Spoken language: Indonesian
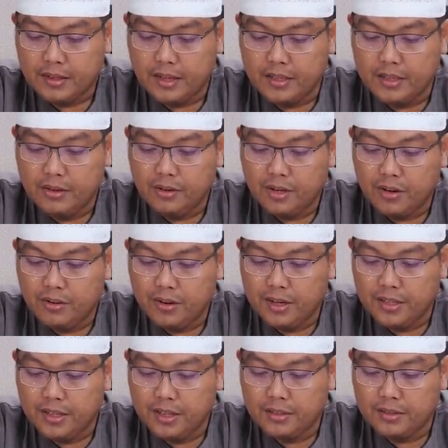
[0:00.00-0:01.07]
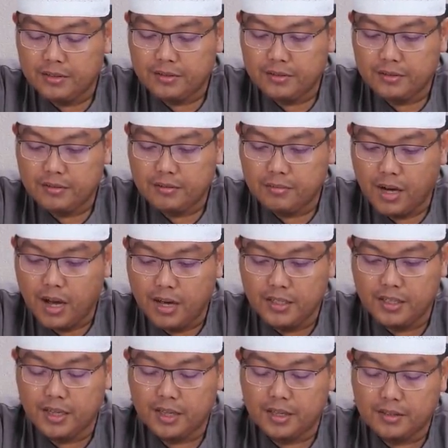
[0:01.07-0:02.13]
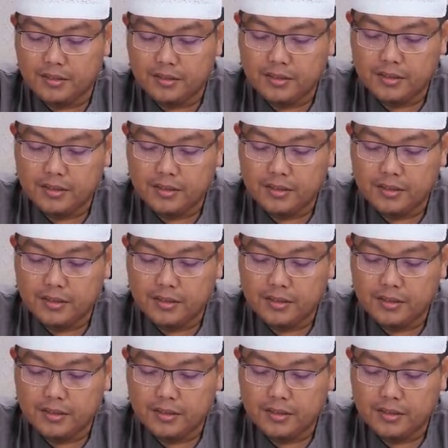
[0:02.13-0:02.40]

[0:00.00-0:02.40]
Ada orang-orang yang bahagia